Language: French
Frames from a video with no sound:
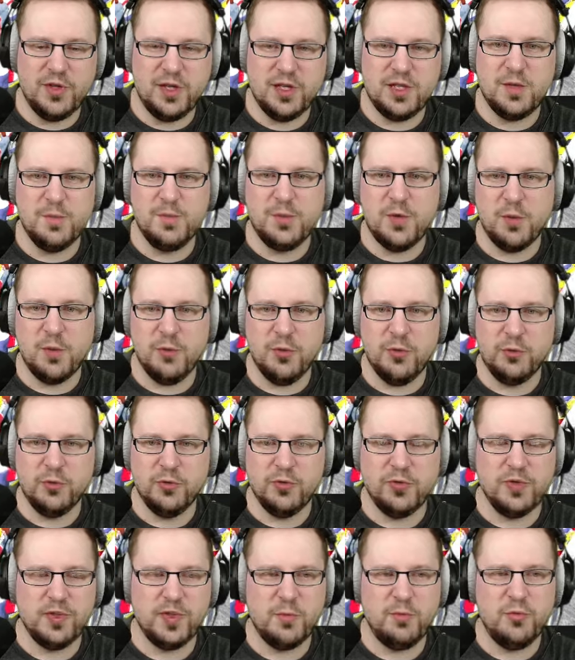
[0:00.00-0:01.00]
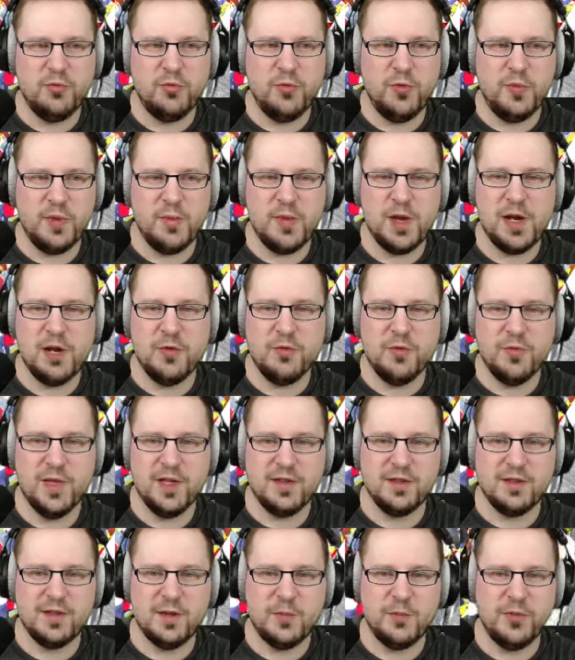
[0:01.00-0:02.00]
équipe comme Lyon. Ce serait plutôt pas mal de
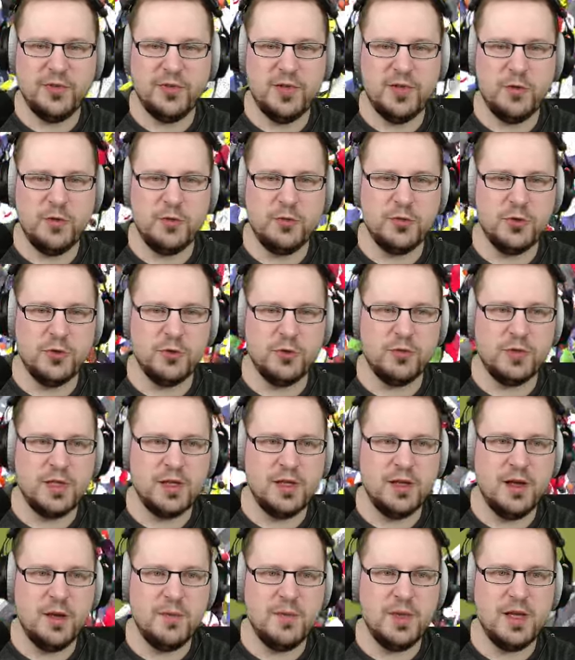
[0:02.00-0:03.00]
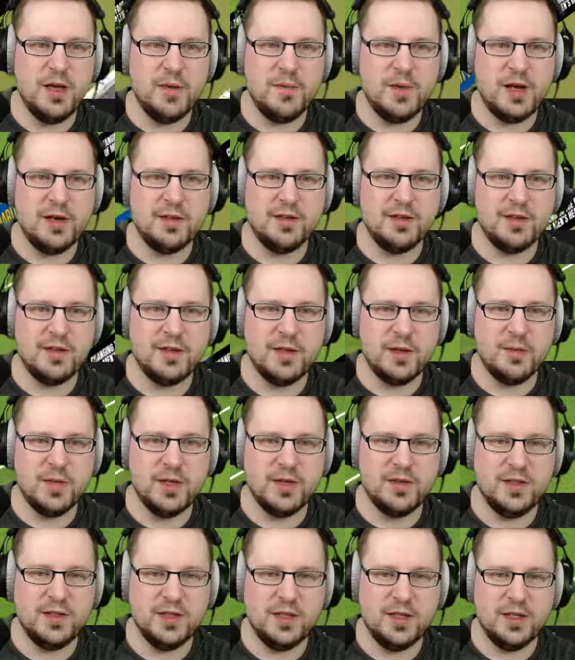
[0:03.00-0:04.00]
bien s'imposer aujourd'hui. à mal, s'est très bien
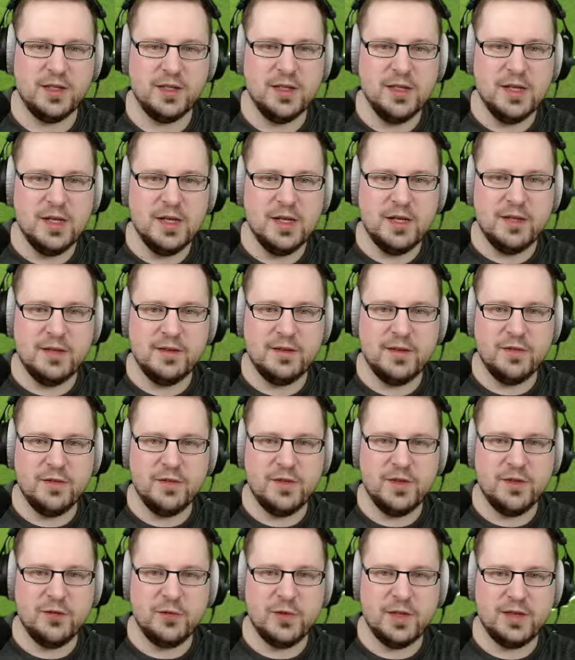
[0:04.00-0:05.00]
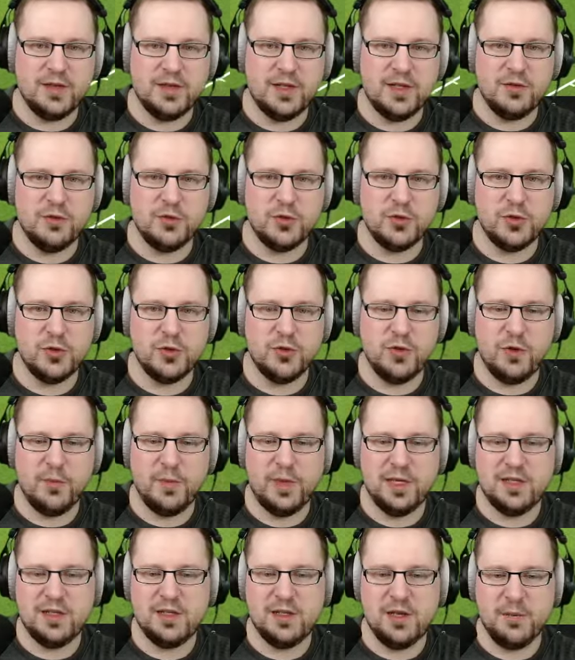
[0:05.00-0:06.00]
tiré et ça finit sur la tête de
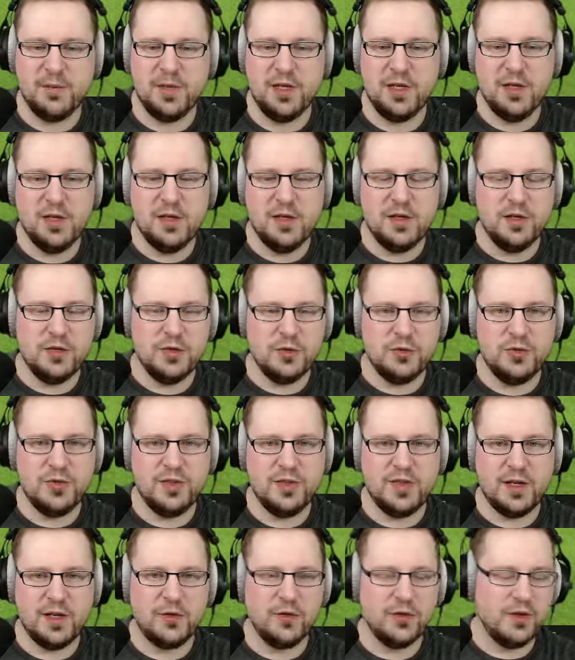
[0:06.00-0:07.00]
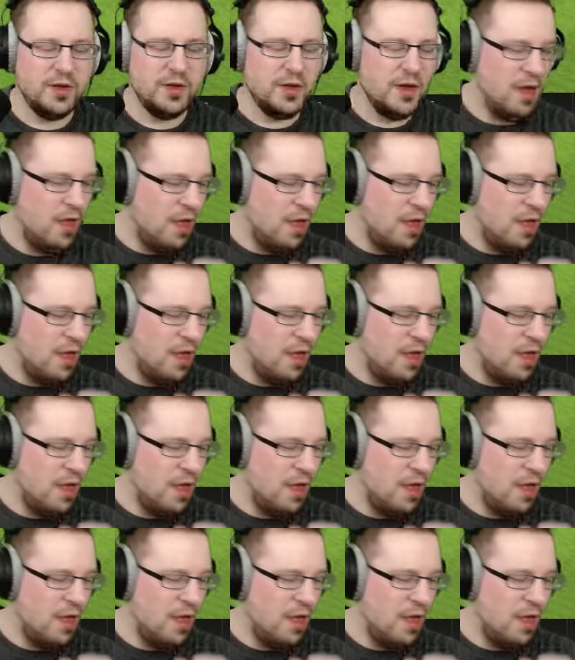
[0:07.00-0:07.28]
Schlotterbeck qui la met juste à côté.